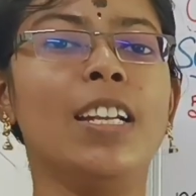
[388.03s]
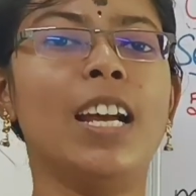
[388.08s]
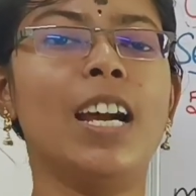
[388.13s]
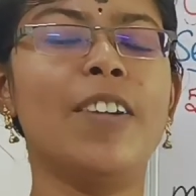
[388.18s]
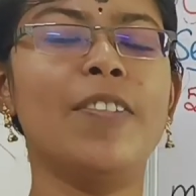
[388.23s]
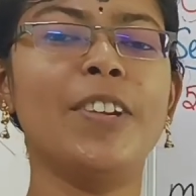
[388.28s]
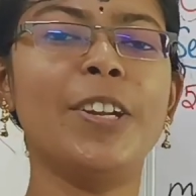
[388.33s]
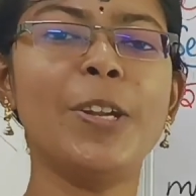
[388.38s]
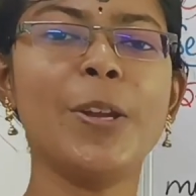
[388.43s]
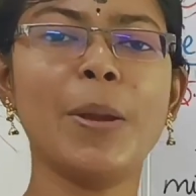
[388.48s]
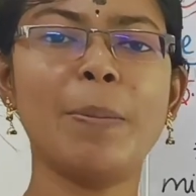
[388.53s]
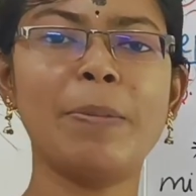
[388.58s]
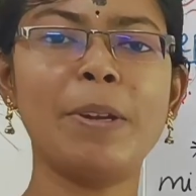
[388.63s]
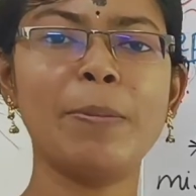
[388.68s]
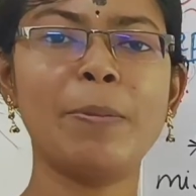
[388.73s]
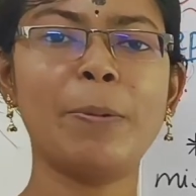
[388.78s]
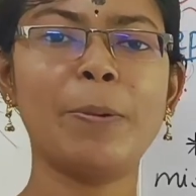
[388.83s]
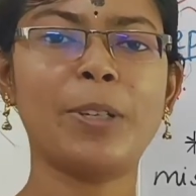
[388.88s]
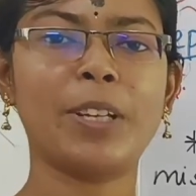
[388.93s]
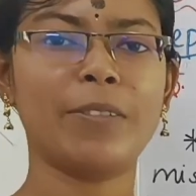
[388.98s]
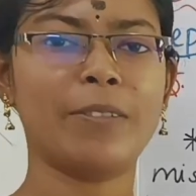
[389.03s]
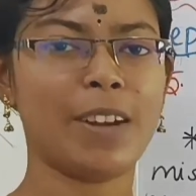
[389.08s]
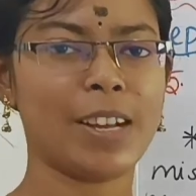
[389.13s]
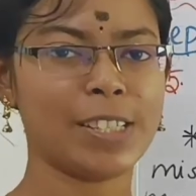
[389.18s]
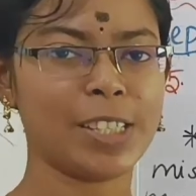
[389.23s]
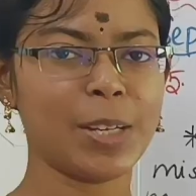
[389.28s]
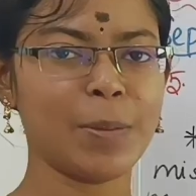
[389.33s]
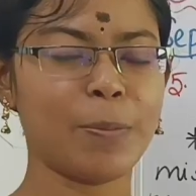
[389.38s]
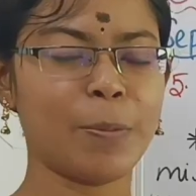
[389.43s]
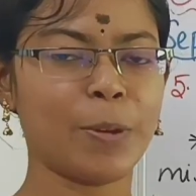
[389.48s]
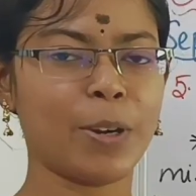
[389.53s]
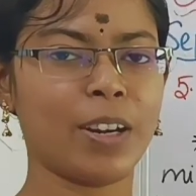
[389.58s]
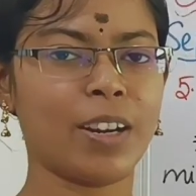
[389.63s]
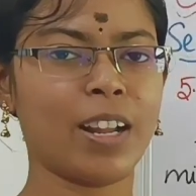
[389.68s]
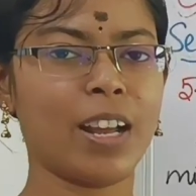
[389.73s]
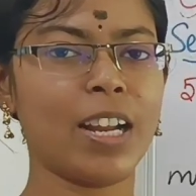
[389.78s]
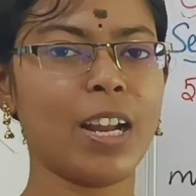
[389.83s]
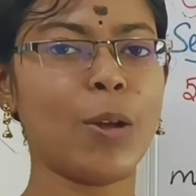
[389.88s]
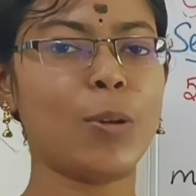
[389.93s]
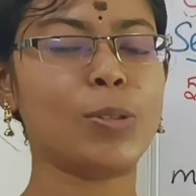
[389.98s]
நான் வீடியோ எப்படி போடுறேன் ஃபாஸ்ட்டாக
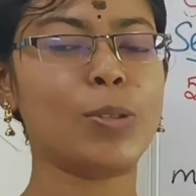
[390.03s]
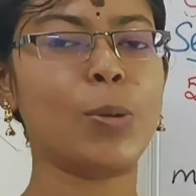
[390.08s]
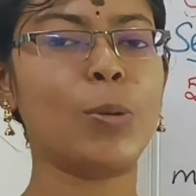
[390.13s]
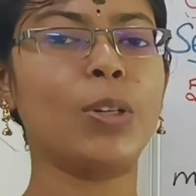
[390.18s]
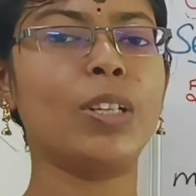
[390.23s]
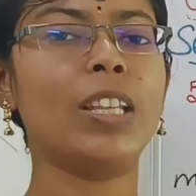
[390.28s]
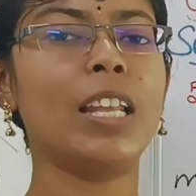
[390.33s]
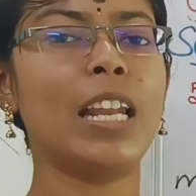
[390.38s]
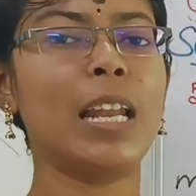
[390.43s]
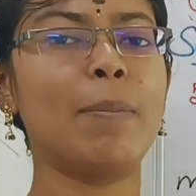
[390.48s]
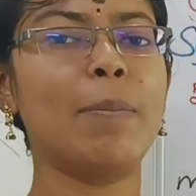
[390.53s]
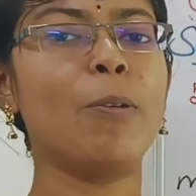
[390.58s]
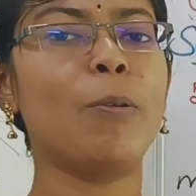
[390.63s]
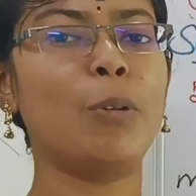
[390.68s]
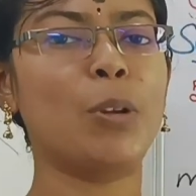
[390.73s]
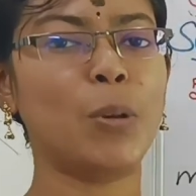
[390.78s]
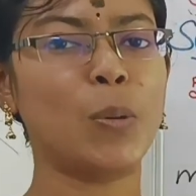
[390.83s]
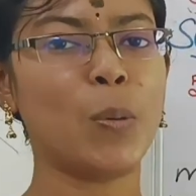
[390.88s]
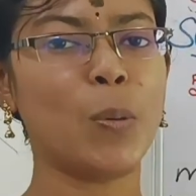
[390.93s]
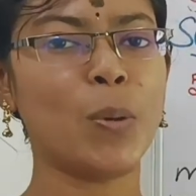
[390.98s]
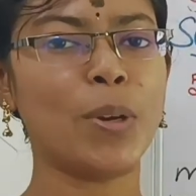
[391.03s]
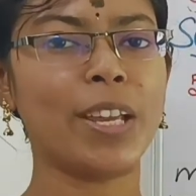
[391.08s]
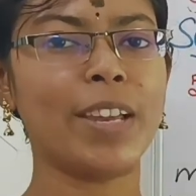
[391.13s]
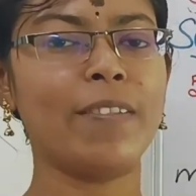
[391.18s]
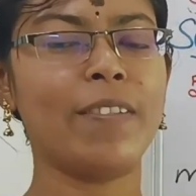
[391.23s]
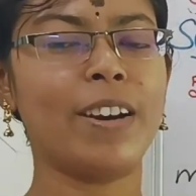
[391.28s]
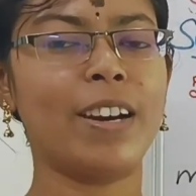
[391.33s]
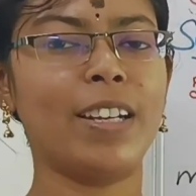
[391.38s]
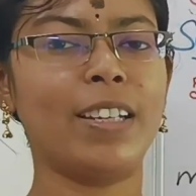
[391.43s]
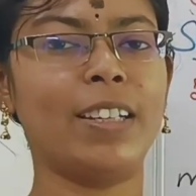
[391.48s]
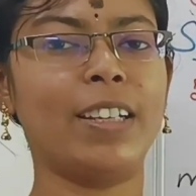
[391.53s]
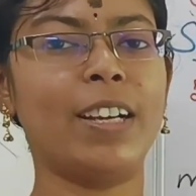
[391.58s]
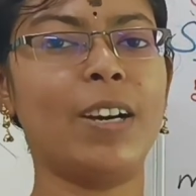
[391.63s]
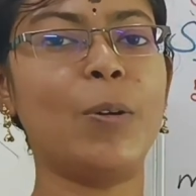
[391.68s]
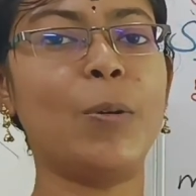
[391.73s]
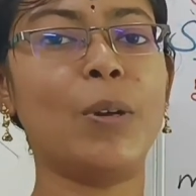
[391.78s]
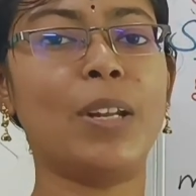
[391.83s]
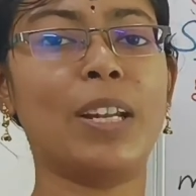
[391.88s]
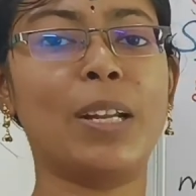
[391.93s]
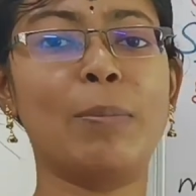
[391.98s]
போகிறேன்னா நான் சொல்கிறது எல்லாமே உங்களுக்கு ஓகேவாக இருக்கா
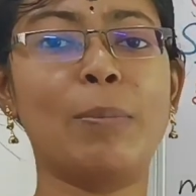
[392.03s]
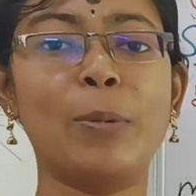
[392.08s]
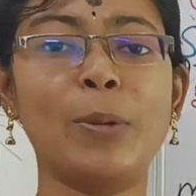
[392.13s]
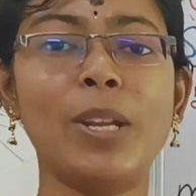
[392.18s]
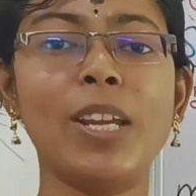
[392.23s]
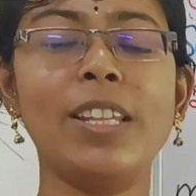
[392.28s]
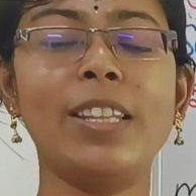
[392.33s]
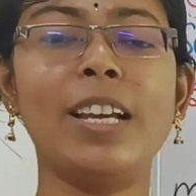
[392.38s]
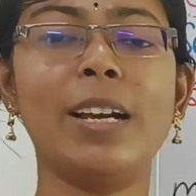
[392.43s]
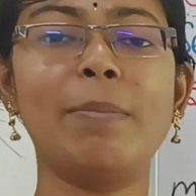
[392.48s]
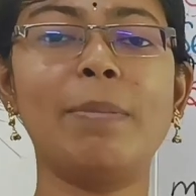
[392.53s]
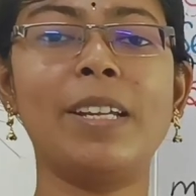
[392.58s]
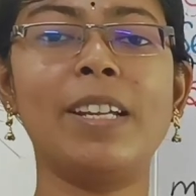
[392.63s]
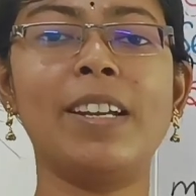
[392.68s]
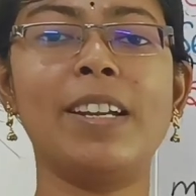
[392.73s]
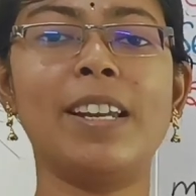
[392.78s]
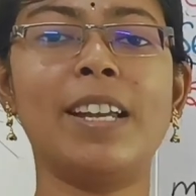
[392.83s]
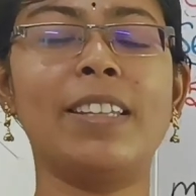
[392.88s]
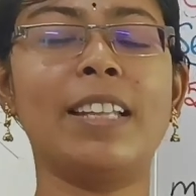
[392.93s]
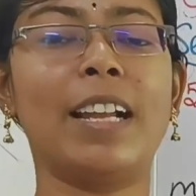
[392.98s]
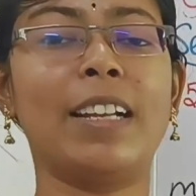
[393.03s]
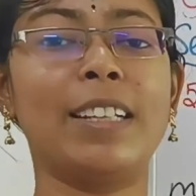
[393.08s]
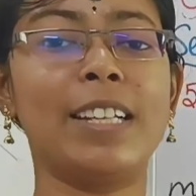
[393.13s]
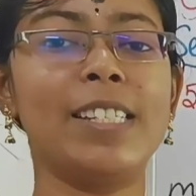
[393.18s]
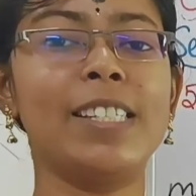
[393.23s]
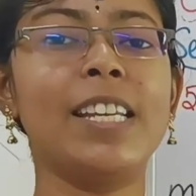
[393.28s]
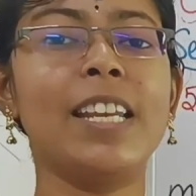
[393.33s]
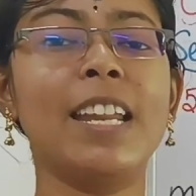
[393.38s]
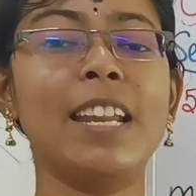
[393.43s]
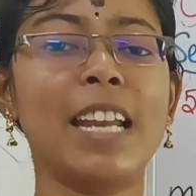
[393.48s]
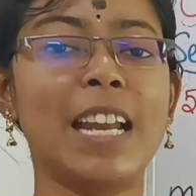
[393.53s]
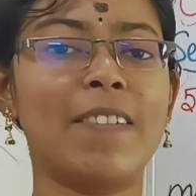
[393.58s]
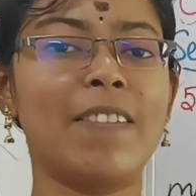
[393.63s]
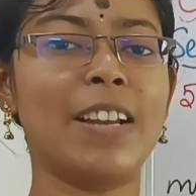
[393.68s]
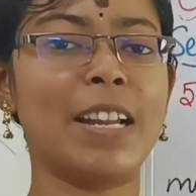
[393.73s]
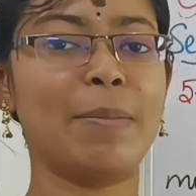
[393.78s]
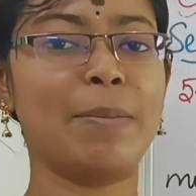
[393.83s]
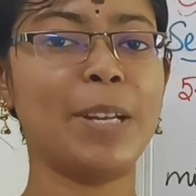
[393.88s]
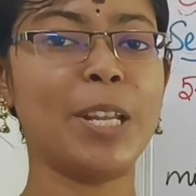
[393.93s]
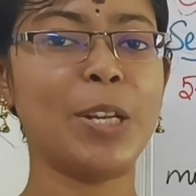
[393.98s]
உங்களுக்கு புரியுது அப்படிங்கிற அந்த அண்டர்ஸ்டாண்டிங்
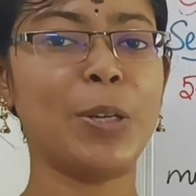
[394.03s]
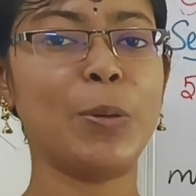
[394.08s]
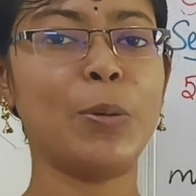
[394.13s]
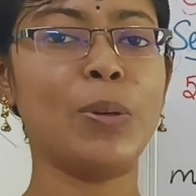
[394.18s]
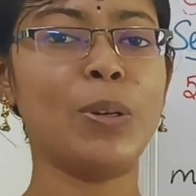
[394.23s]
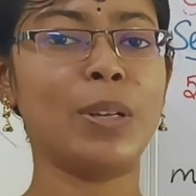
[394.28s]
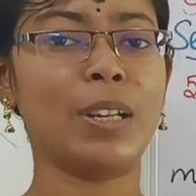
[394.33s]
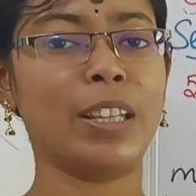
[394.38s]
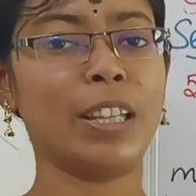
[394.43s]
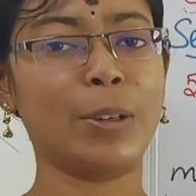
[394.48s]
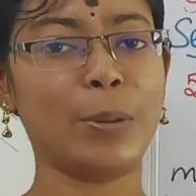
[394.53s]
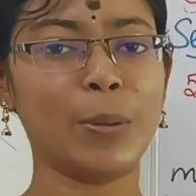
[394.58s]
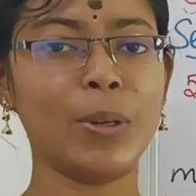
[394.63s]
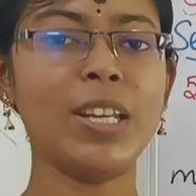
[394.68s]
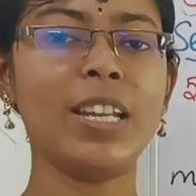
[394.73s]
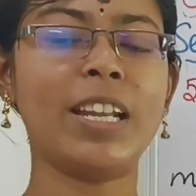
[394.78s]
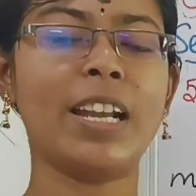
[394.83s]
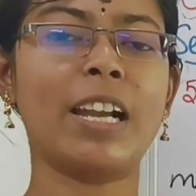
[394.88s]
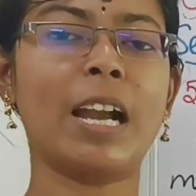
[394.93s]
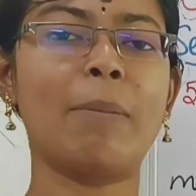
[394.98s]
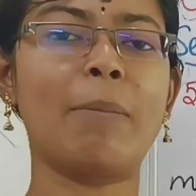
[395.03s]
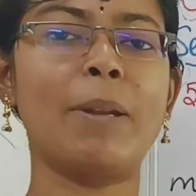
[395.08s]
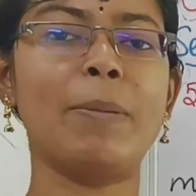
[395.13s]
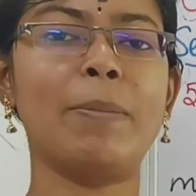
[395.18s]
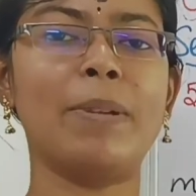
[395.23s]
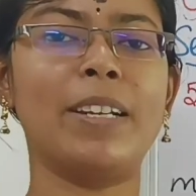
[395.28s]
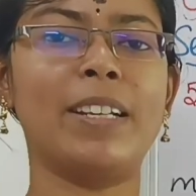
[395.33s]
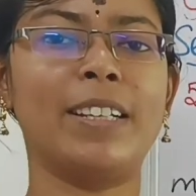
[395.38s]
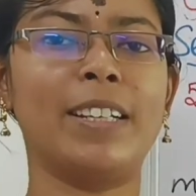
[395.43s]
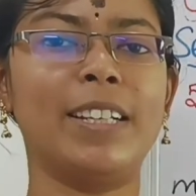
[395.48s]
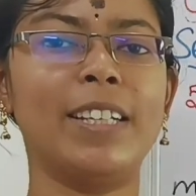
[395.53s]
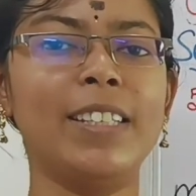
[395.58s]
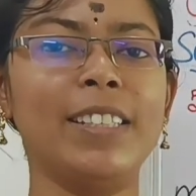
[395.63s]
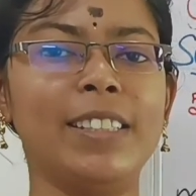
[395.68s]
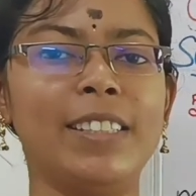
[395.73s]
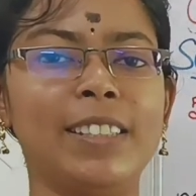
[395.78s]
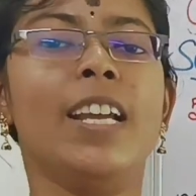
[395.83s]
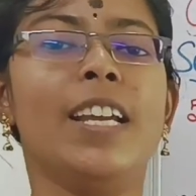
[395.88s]
லெவல் எப்படி இருக்குங்கிறது கூட நீங்கள் கமெண்ட் பண்ணுங்கள்